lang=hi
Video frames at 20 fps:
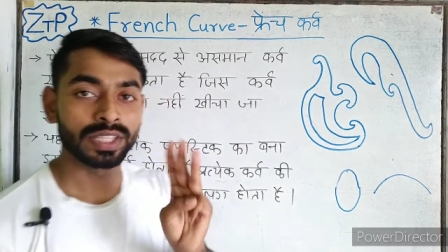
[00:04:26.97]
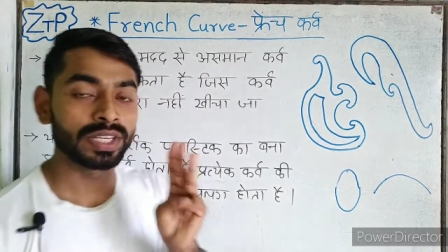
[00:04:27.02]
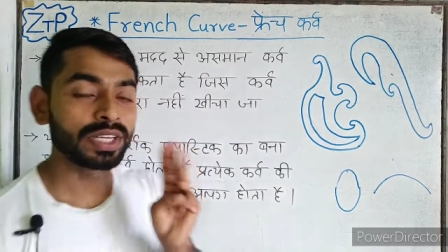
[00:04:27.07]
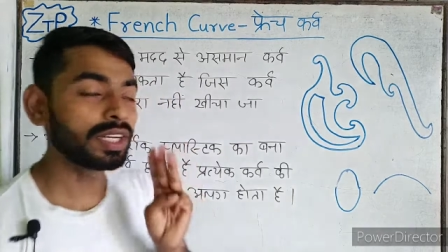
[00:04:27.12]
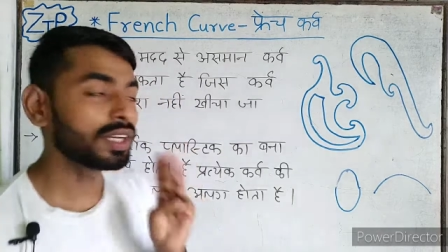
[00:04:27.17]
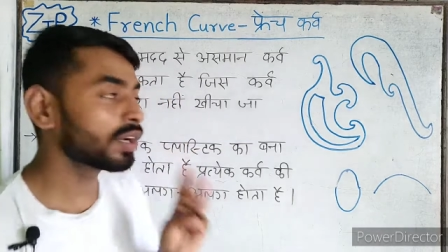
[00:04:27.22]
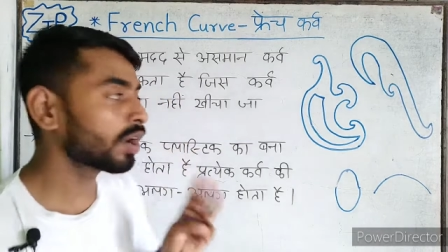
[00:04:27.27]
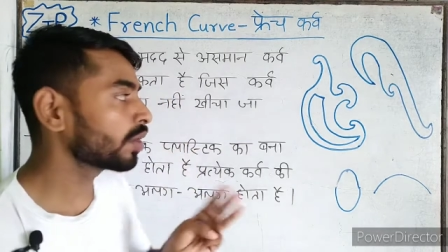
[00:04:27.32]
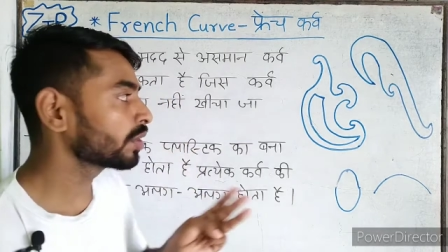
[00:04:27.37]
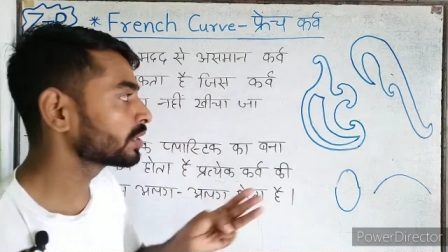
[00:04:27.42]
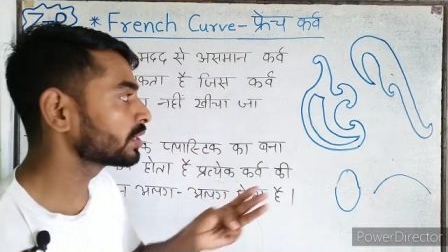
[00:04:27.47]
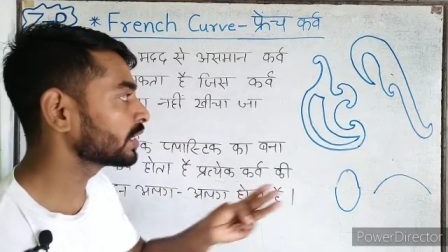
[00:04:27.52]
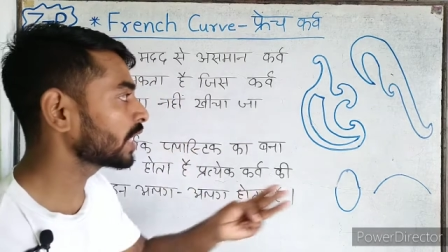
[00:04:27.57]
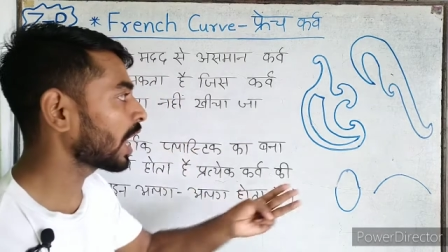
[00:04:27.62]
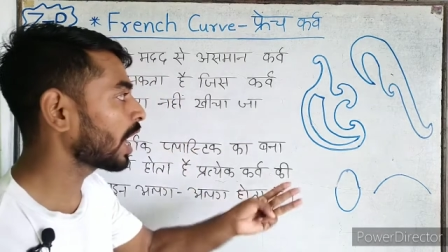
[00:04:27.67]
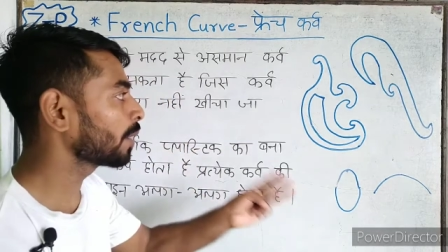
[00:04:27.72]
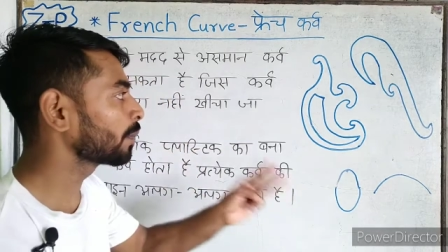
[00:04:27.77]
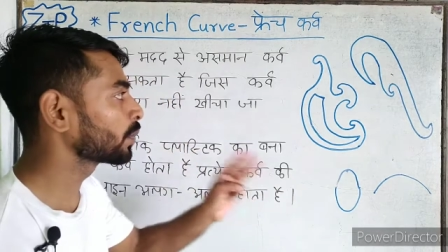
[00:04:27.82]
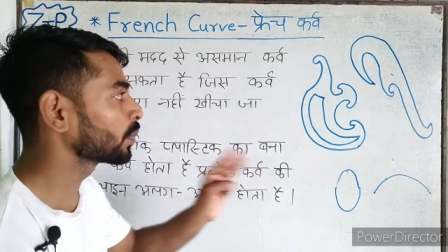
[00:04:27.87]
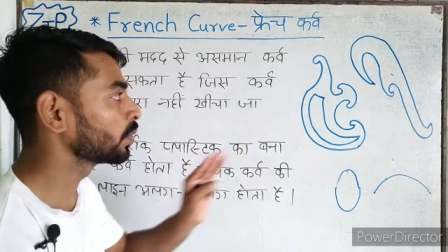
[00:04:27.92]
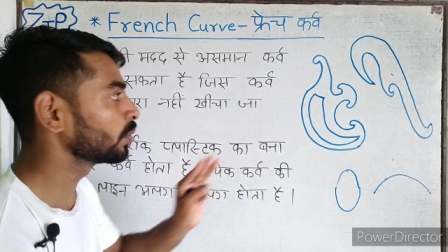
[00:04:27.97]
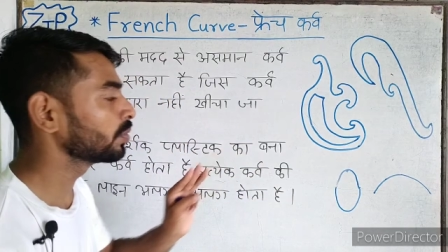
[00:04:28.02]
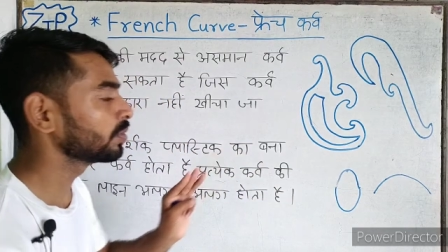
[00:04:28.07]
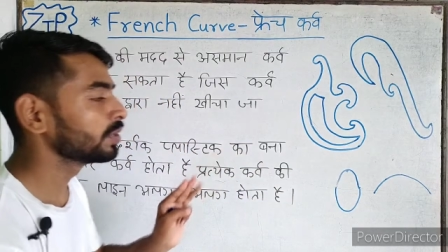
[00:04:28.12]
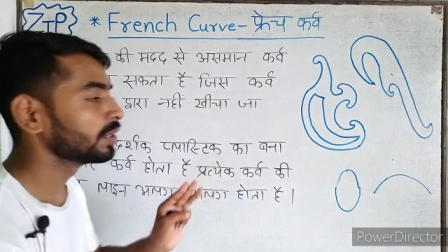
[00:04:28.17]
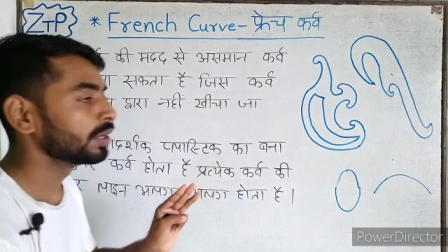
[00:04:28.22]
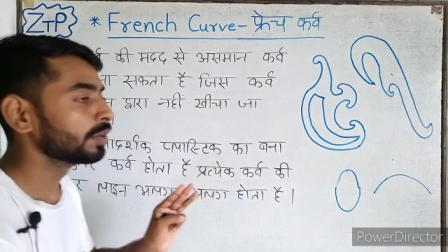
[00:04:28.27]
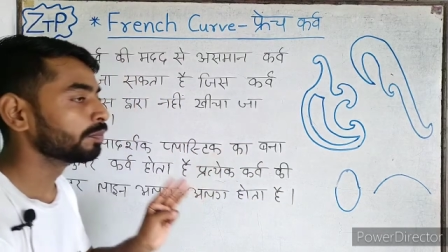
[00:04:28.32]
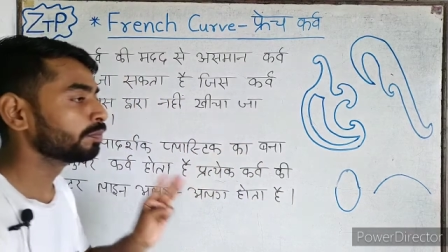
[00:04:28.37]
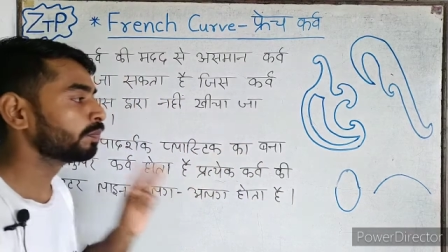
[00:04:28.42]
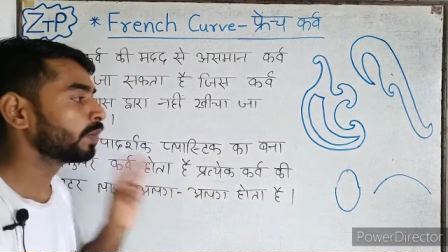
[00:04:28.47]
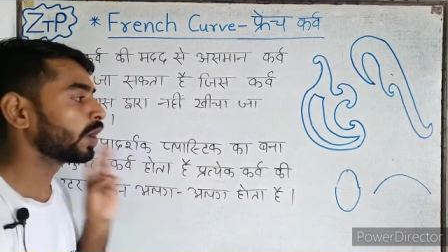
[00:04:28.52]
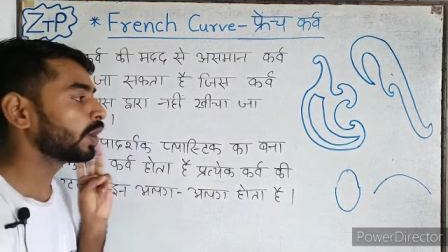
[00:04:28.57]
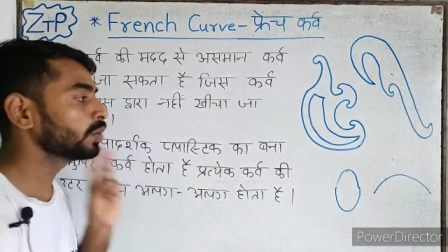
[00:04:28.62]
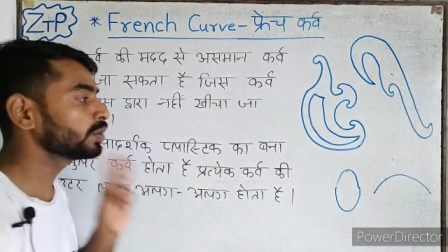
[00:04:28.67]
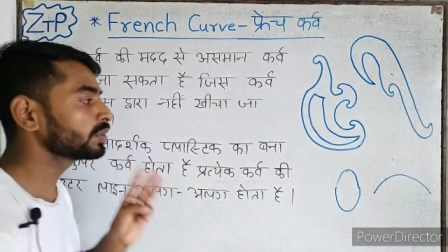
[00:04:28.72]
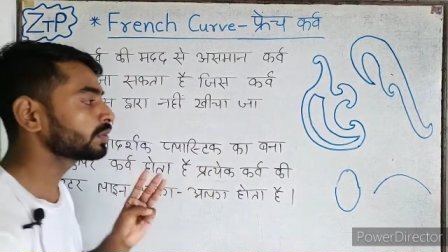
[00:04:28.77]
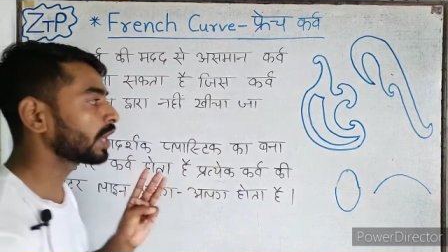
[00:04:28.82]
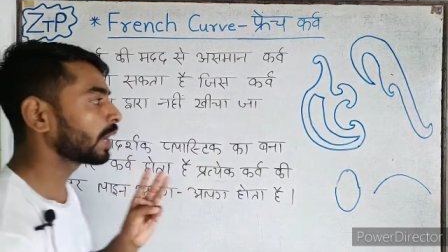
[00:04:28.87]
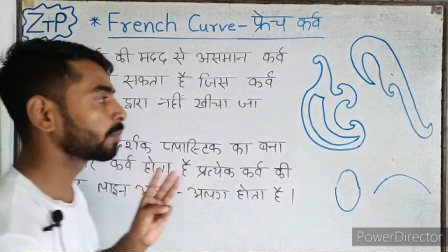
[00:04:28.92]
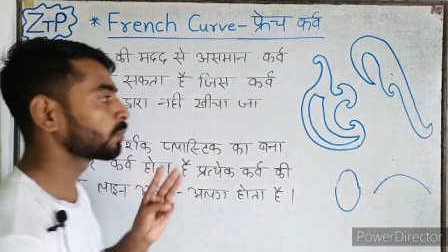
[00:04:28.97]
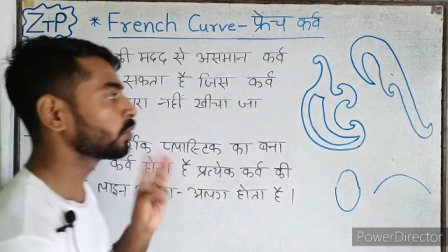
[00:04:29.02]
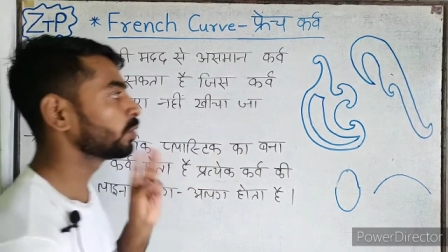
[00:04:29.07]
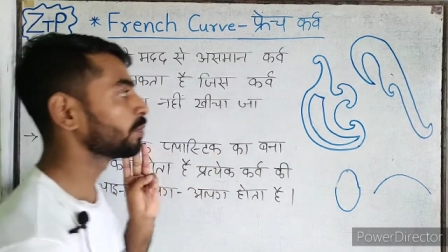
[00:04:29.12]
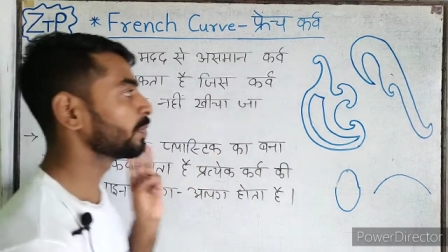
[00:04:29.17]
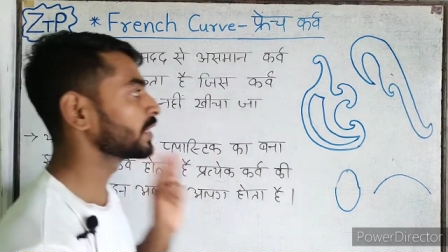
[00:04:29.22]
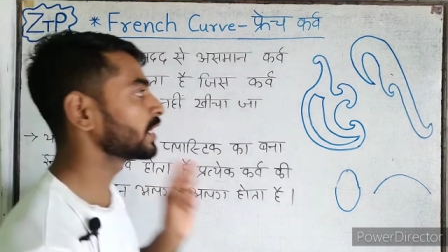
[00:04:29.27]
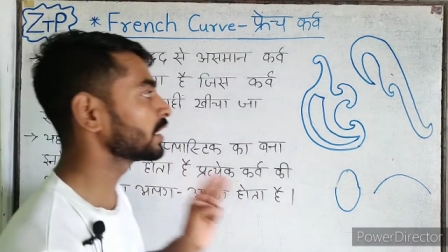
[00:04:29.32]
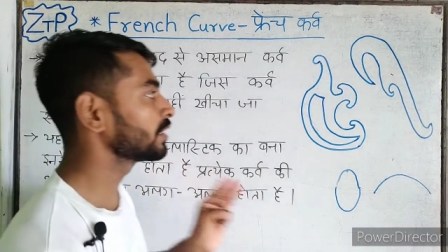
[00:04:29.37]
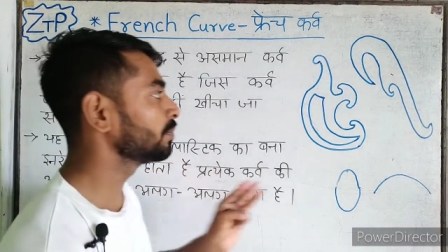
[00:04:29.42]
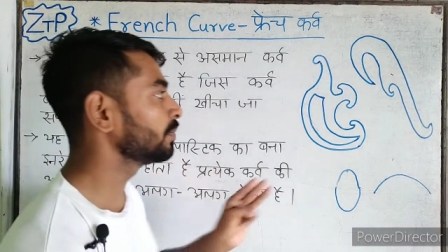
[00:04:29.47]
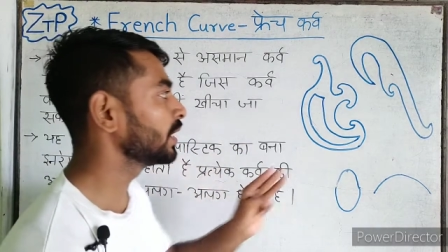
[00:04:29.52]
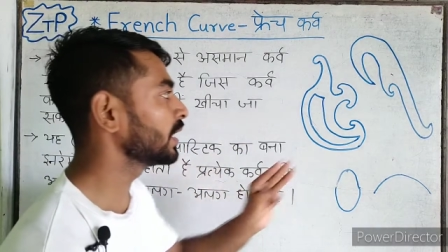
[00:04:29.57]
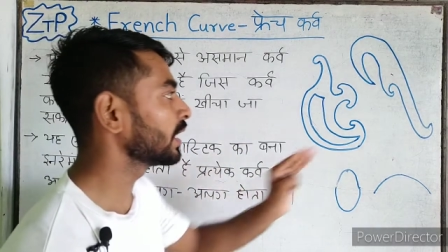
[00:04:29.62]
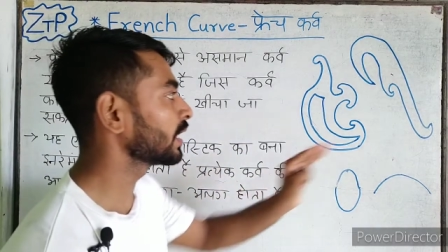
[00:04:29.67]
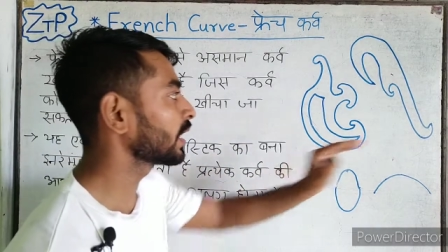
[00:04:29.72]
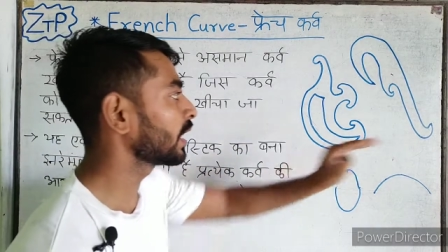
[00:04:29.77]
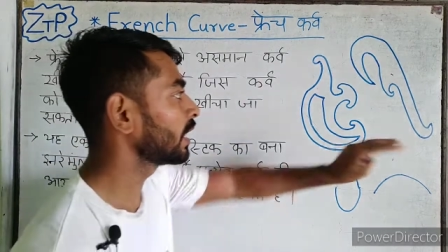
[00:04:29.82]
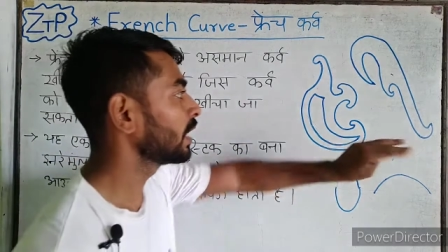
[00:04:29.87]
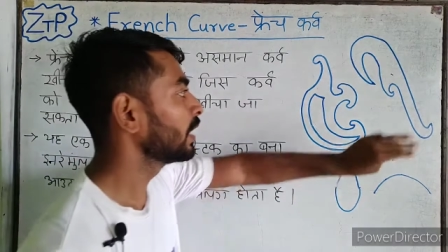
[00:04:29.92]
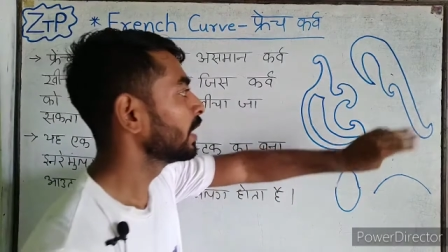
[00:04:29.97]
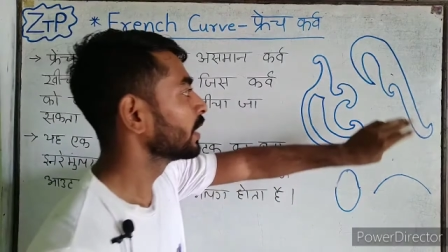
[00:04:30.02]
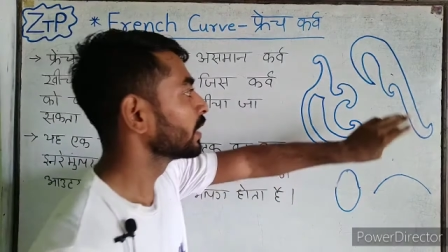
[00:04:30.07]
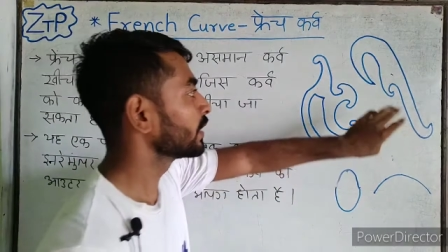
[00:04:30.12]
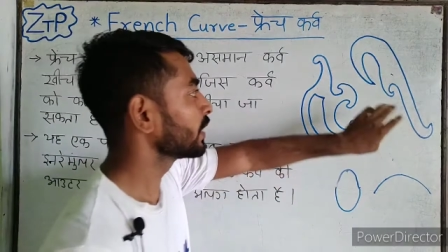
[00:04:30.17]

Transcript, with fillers: थ्री डॉट से आपको बहुत आपको मदद मिलेगा